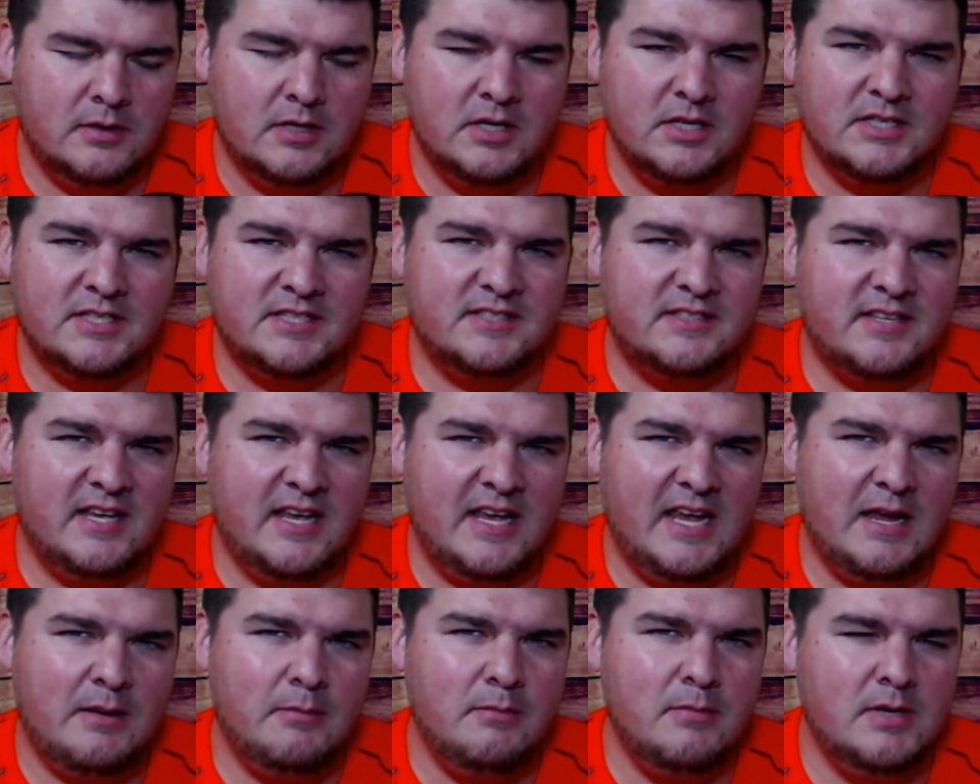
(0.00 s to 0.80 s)

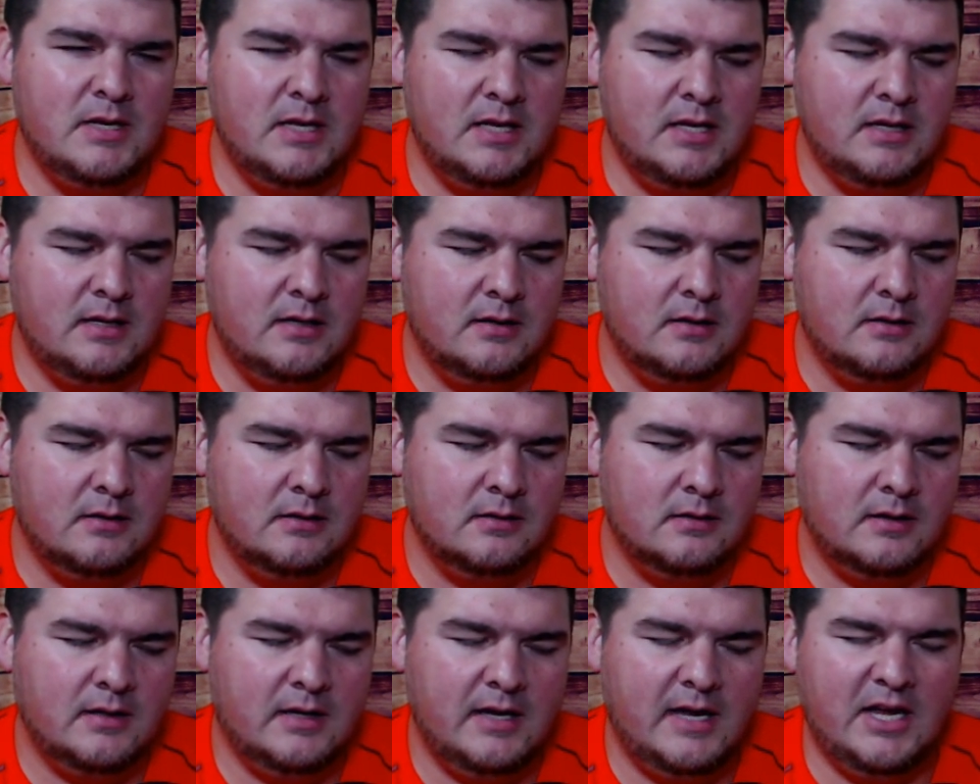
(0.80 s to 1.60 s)
Sam Neill
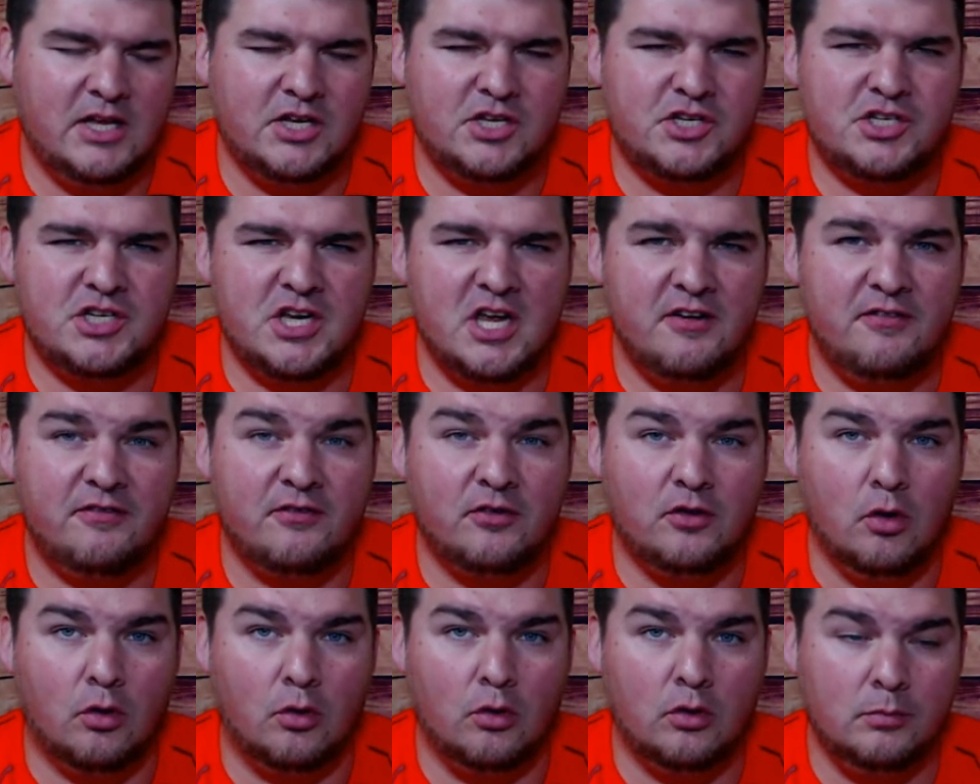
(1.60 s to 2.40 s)
et Jeff
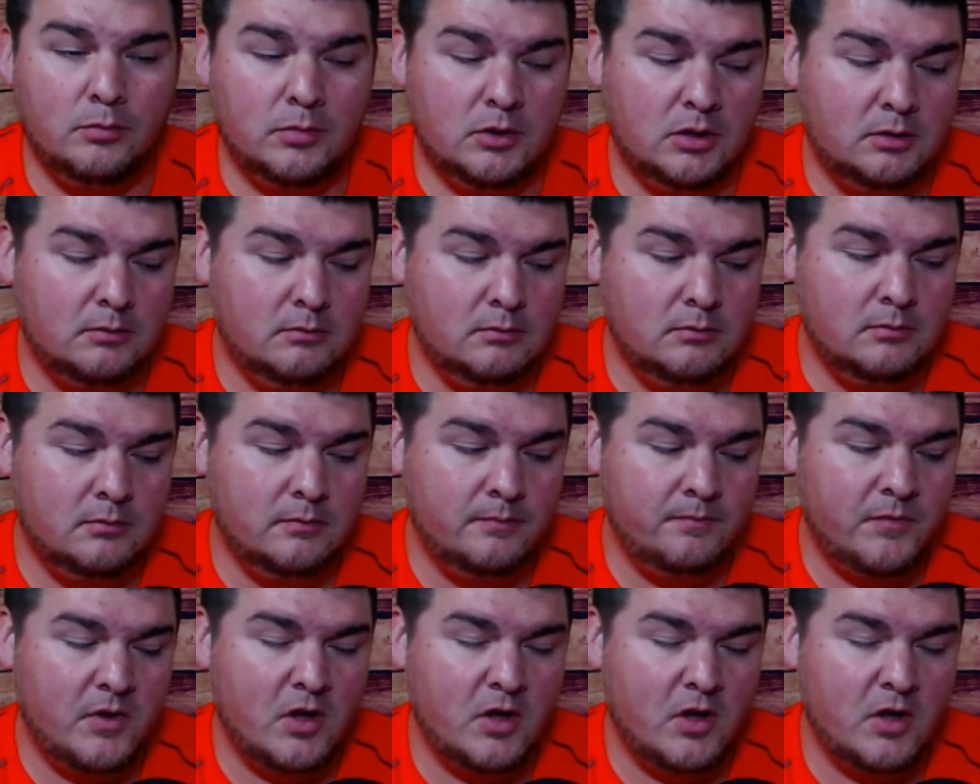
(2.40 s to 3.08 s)
Goldblum